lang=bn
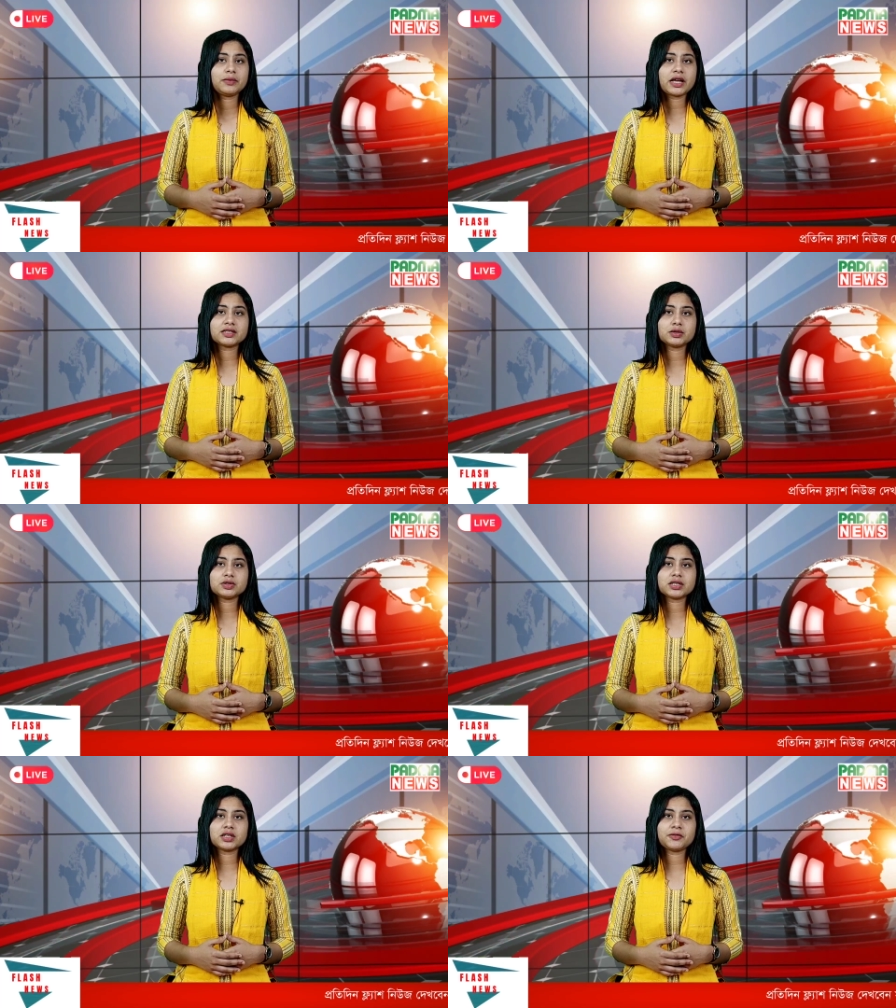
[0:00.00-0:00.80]
ফ্ল্যাশ
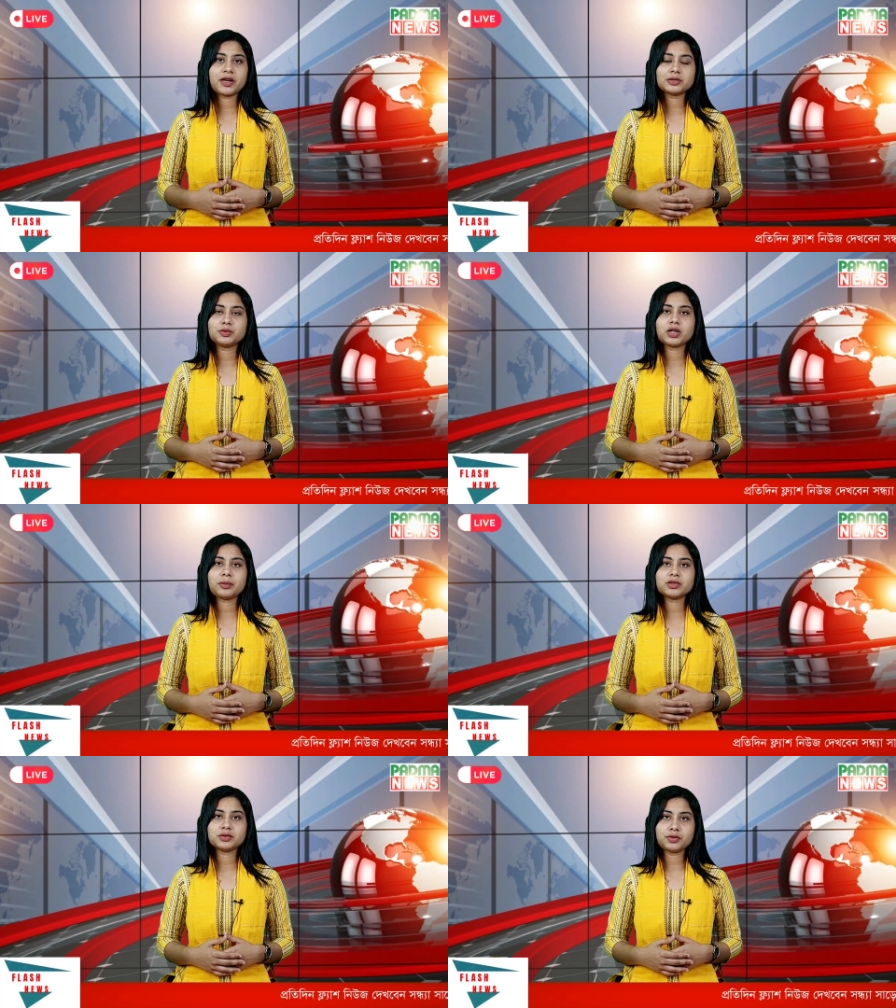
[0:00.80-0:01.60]
নিউজ দেখতে ফেসবুকে
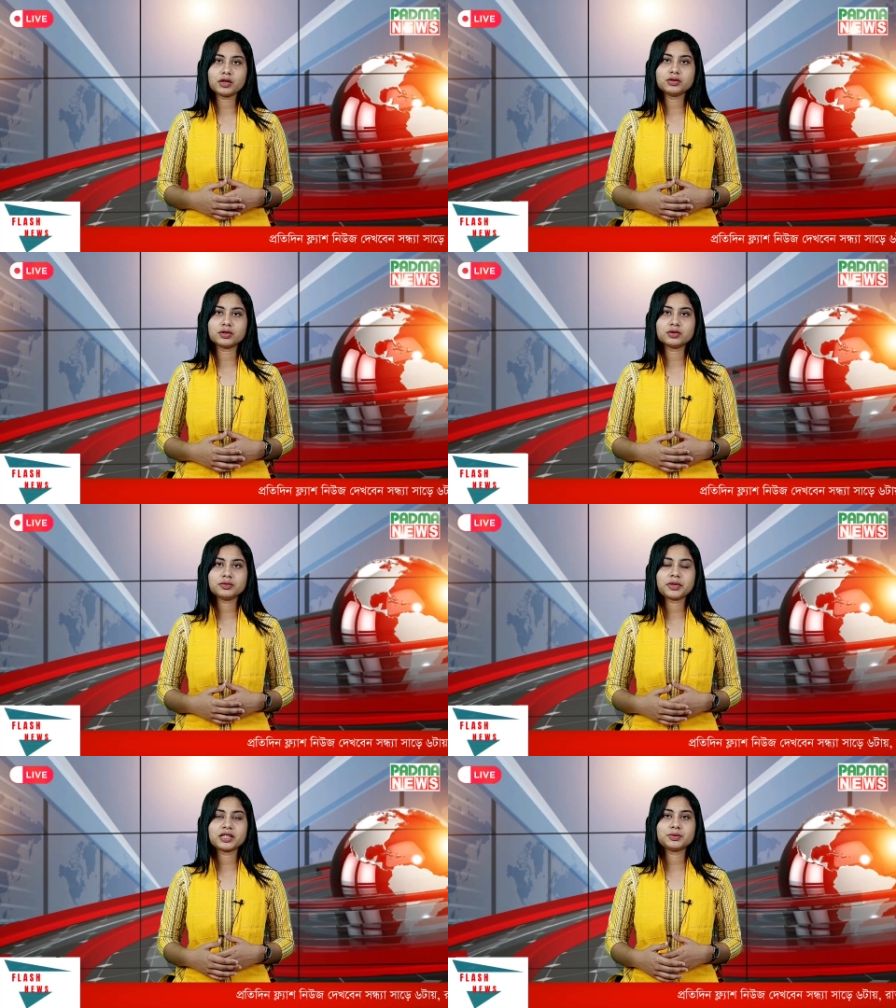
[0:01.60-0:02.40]
আমাদের ফলো
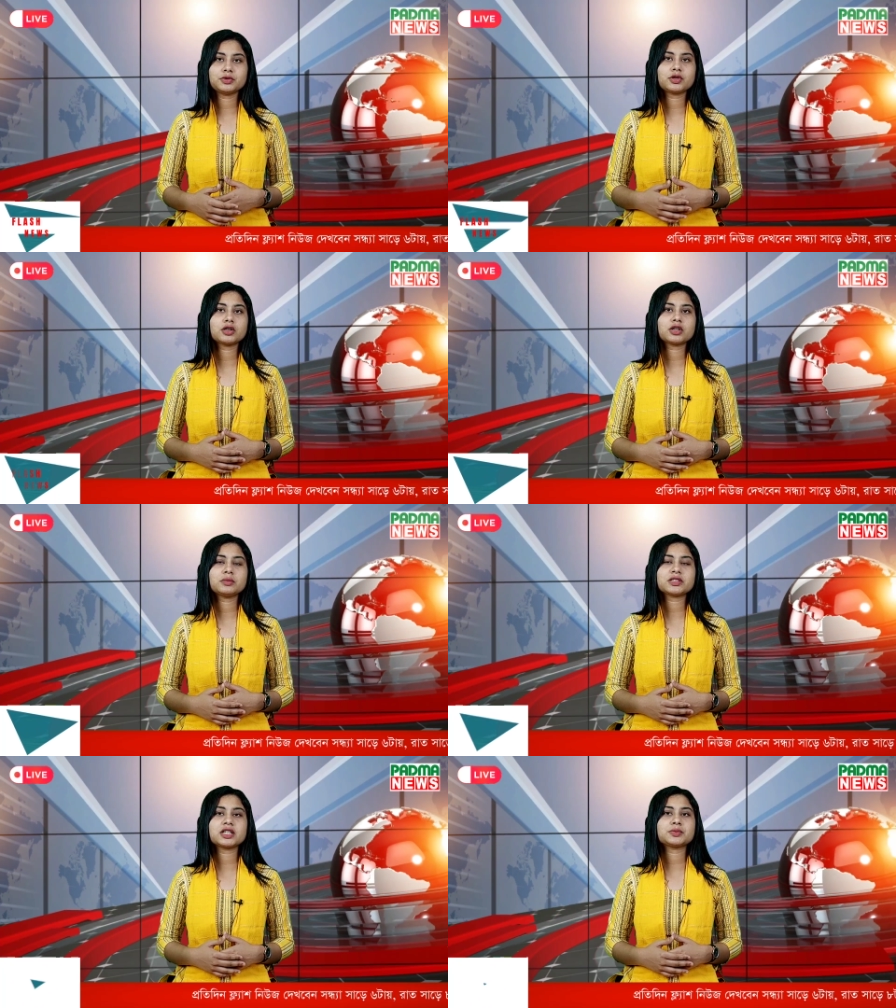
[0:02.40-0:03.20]
করুন ফেসবুক ডট
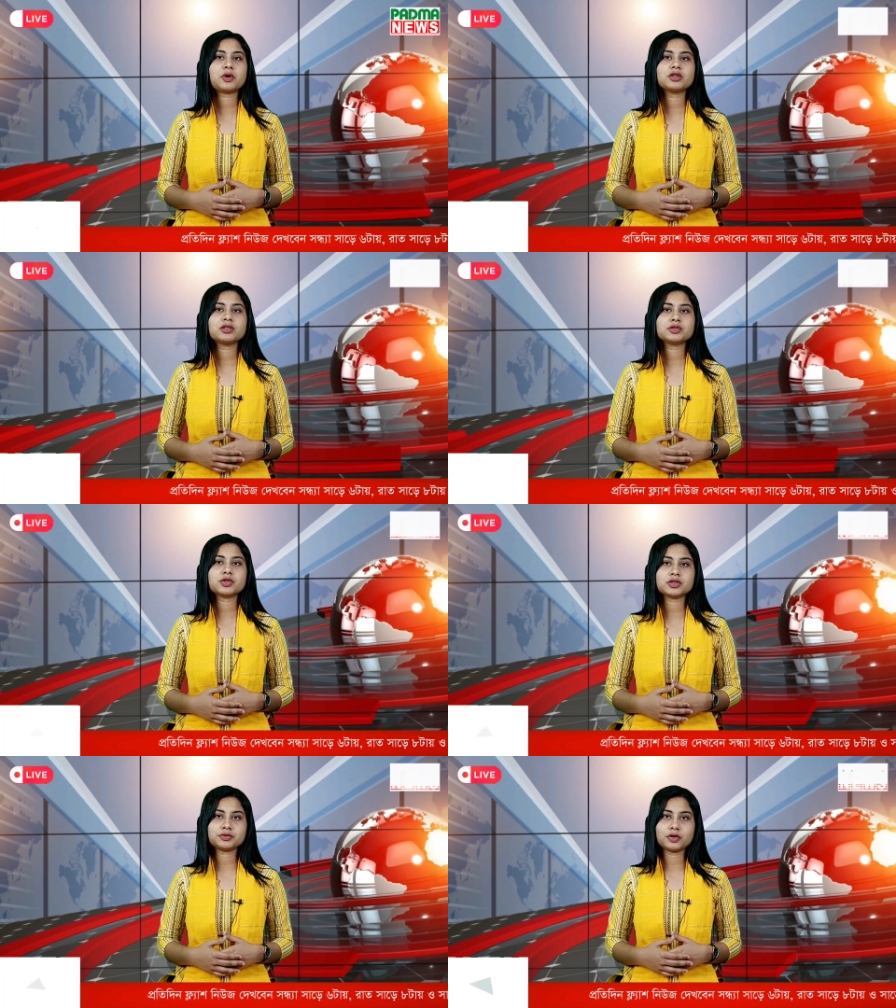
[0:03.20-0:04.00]
কম স্ল্যাশ পদ্ম নিউজ
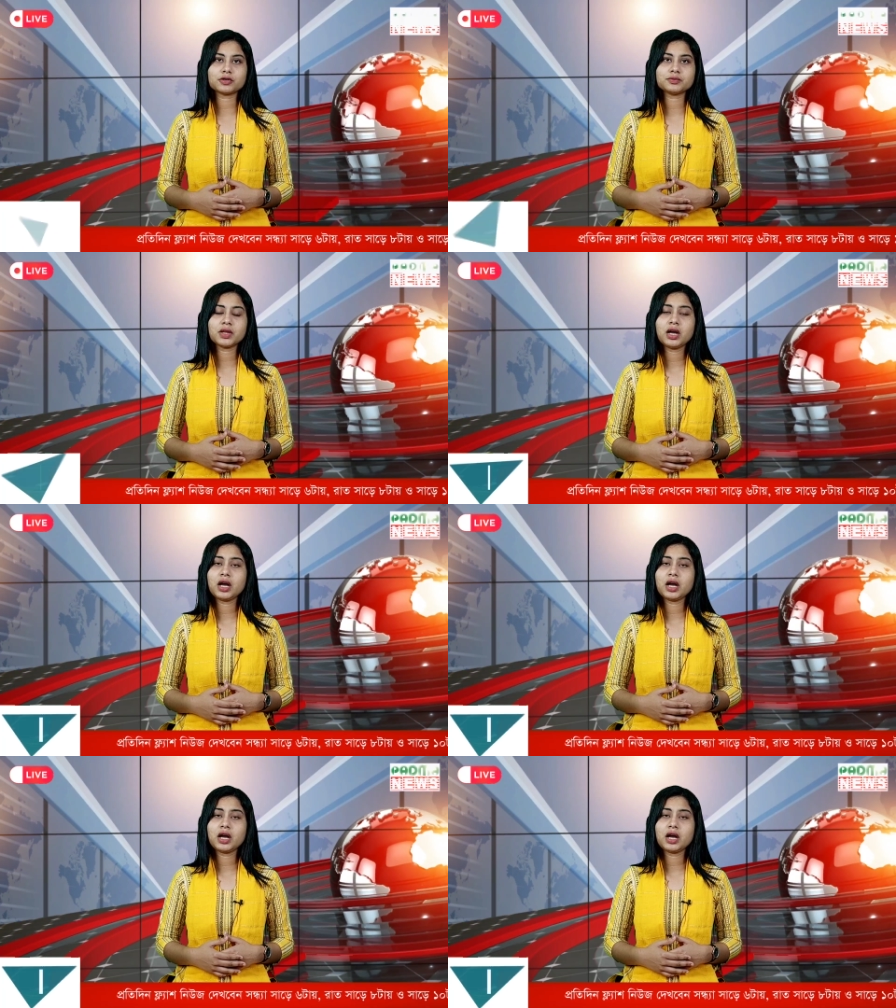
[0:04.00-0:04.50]
টোয়েন্টি ফোর